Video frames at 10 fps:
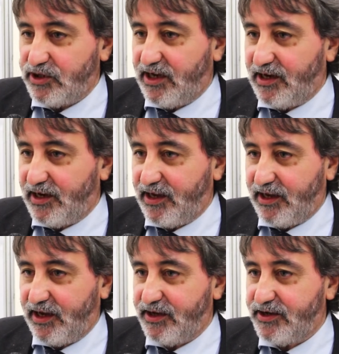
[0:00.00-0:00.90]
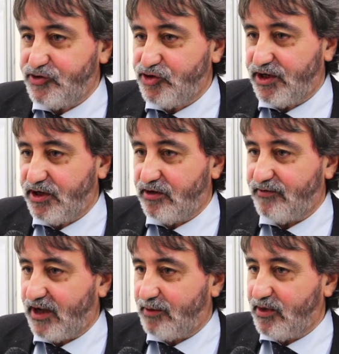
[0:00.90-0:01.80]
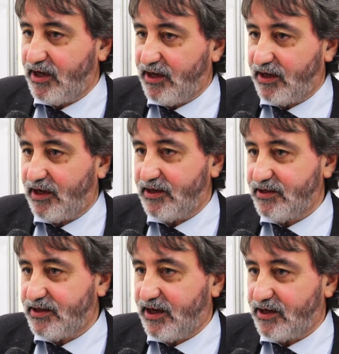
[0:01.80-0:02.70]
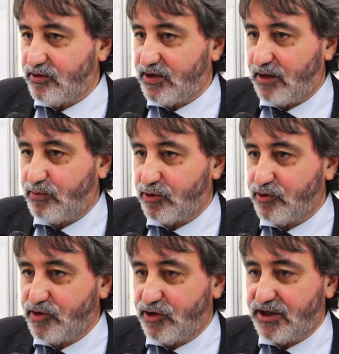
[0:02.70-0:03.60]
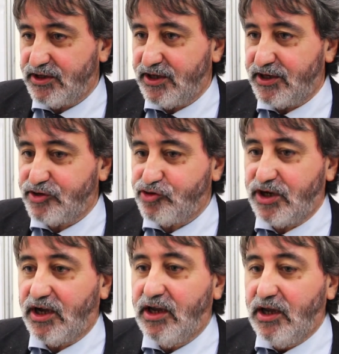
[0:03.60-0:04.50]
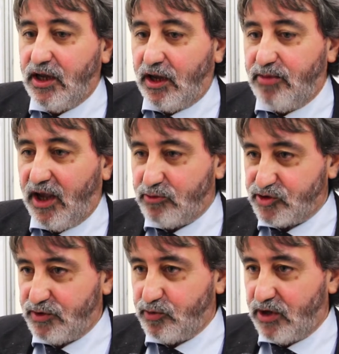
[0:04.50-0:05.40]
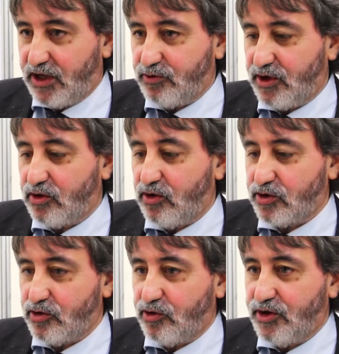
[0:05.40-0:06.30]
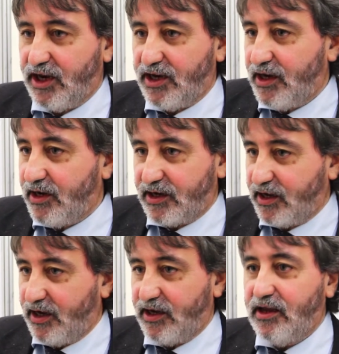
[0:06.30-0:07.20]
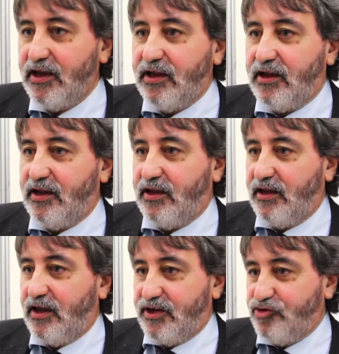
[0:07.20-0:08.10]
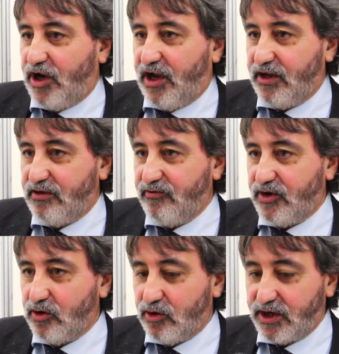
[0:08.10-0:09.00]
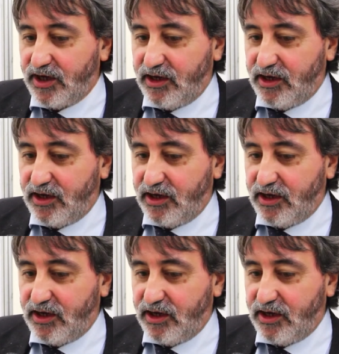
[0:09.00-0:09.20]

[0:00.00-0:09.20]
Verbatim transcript: delle energie rinnovabili all'interno della produzione di energia. Abbiamo stipulato un accordo con Enel che eh, è già in vigore